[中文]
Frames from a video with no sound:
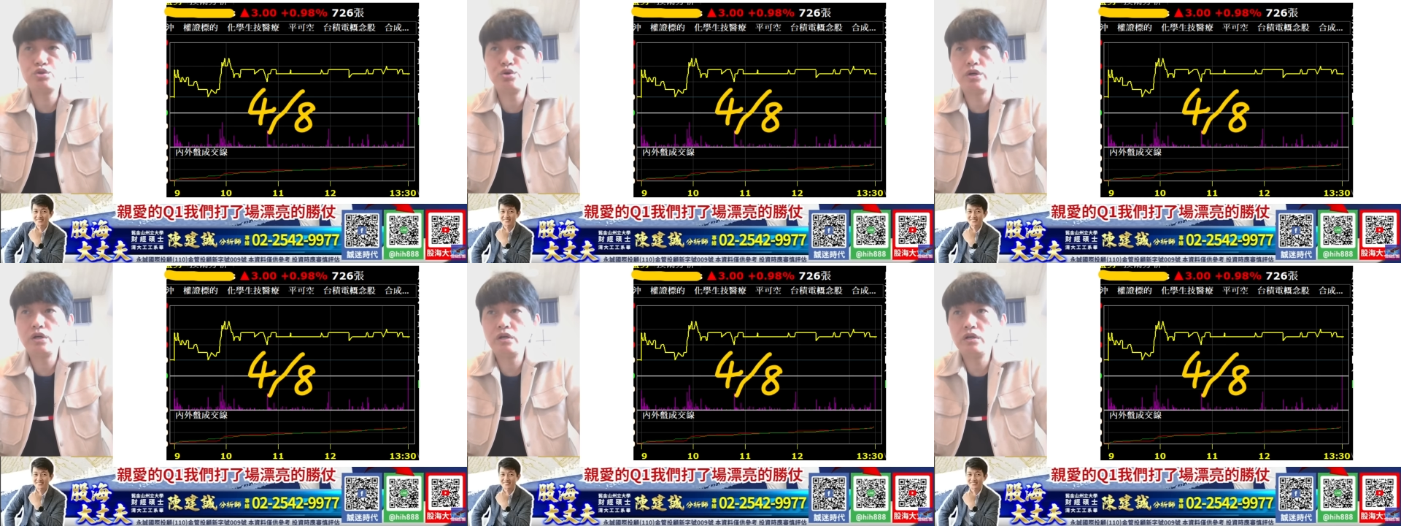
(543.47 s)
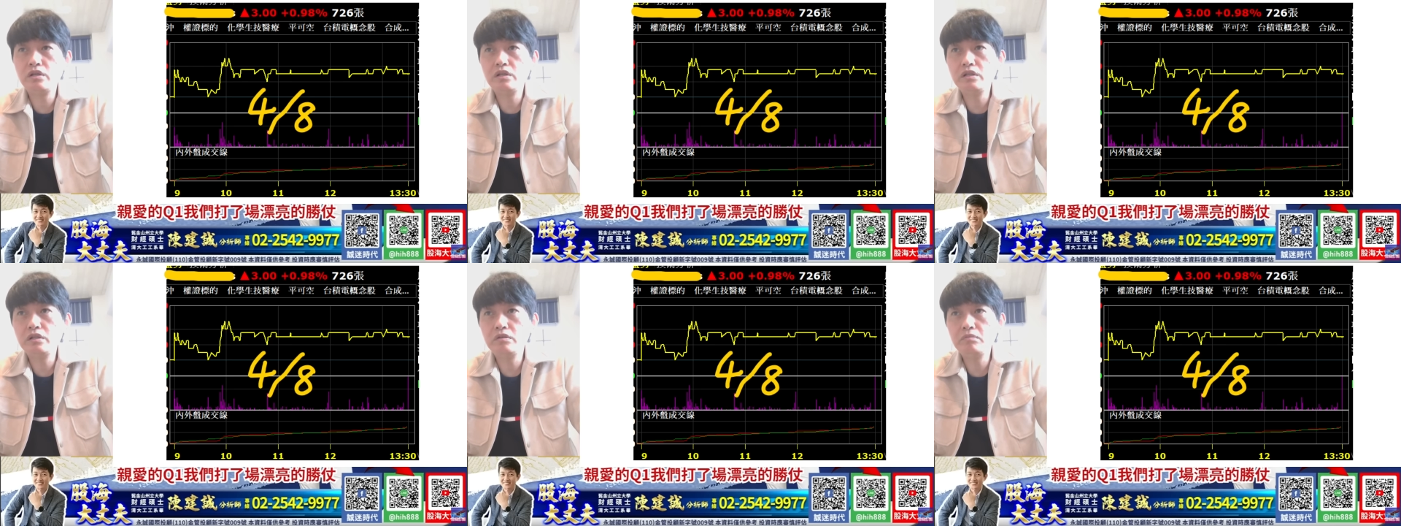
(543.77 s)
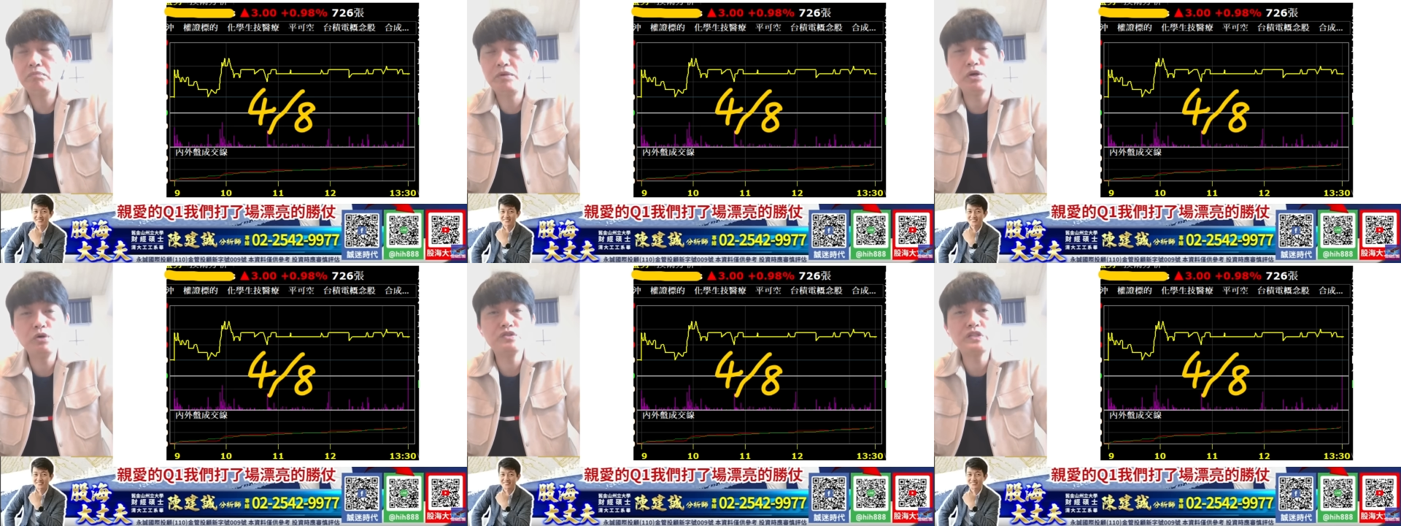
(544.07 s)
觉
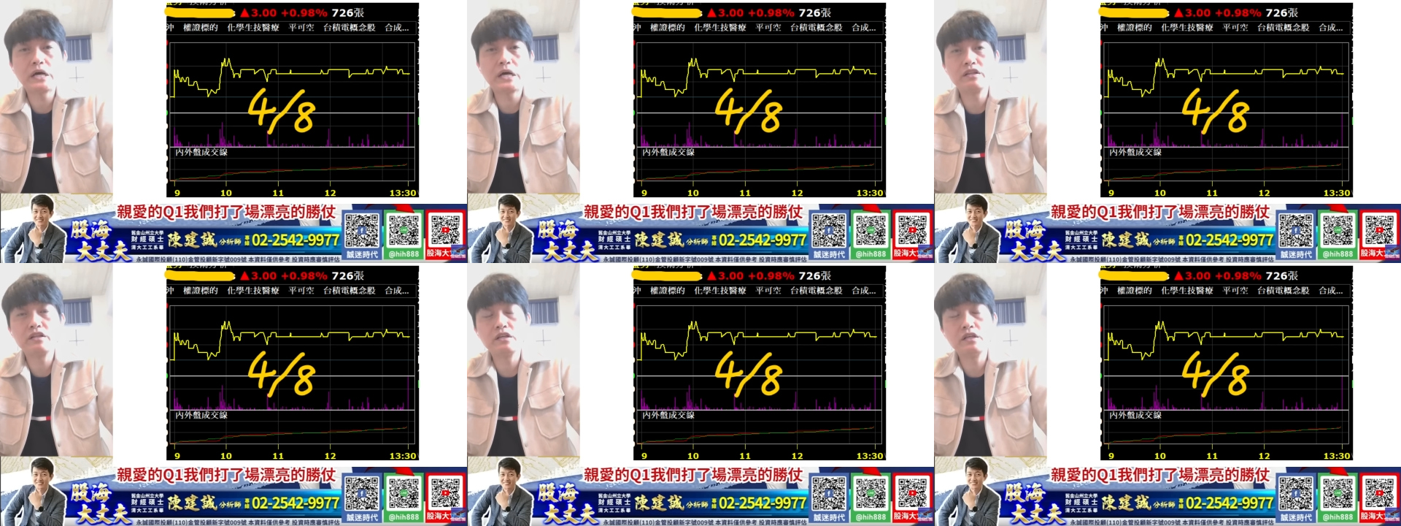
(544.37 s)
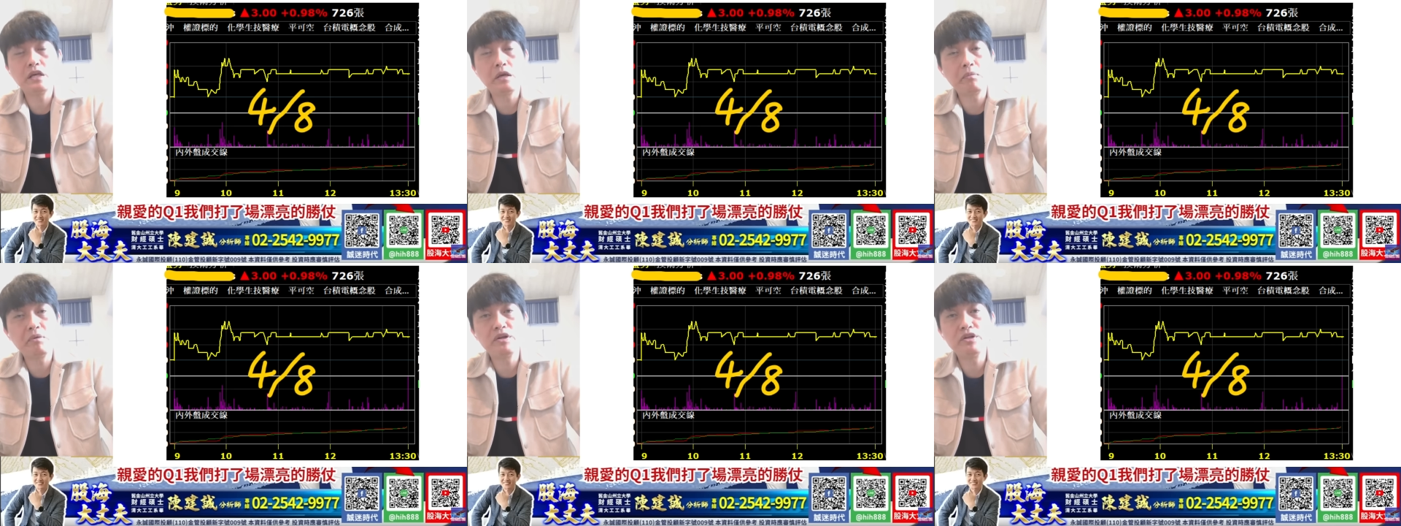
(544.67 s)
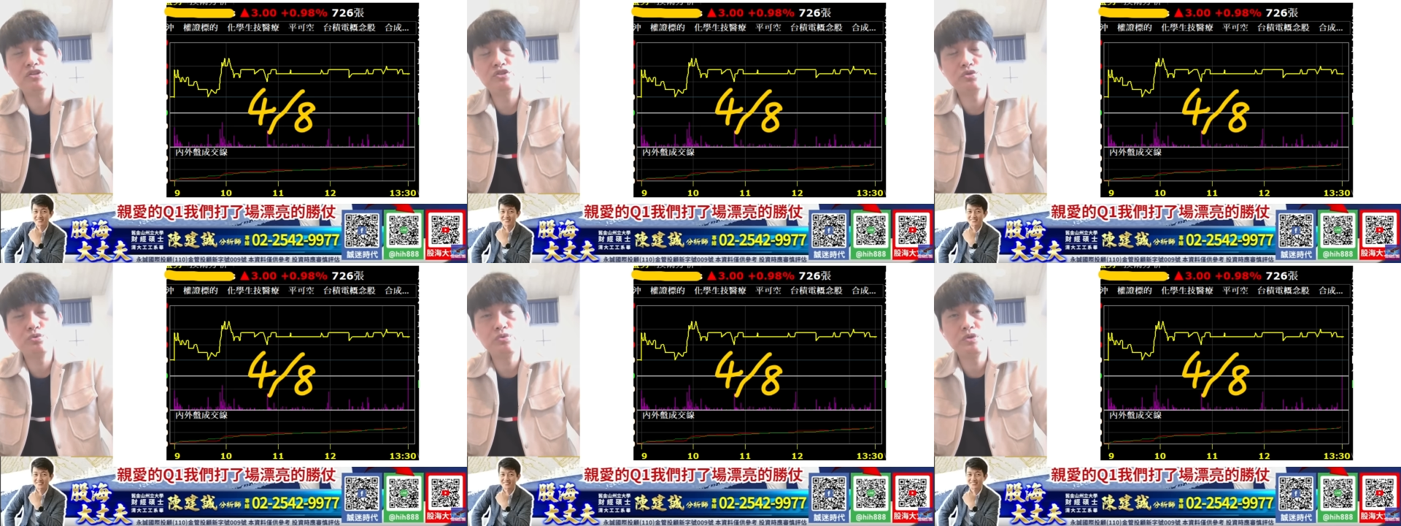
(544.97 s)
没有涨停也没
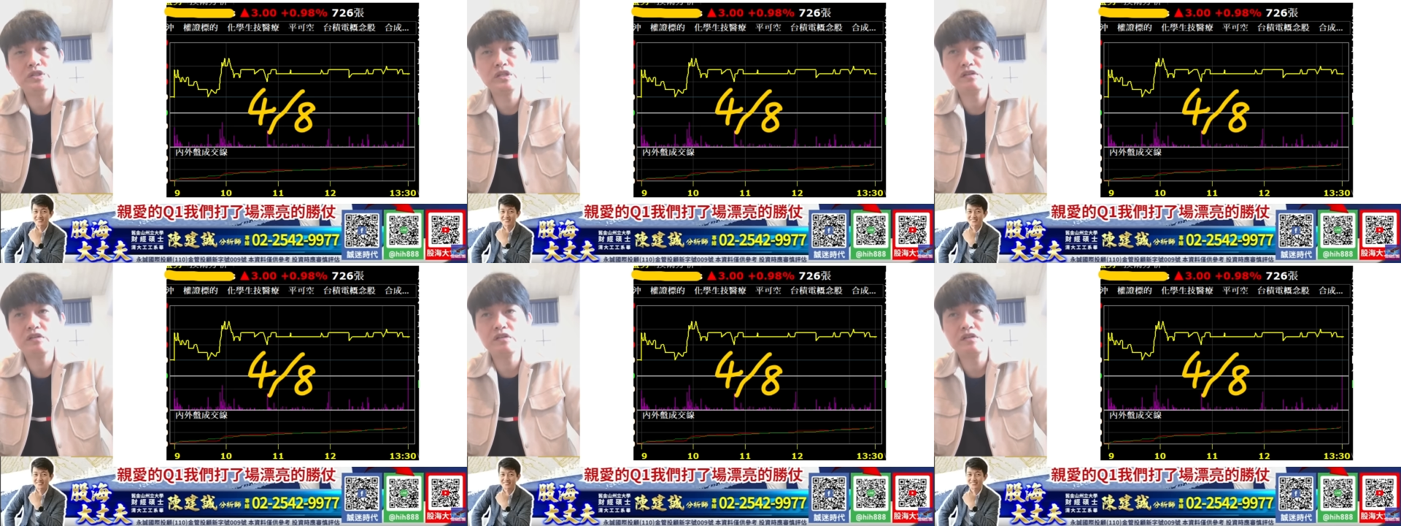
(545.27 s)
人注意，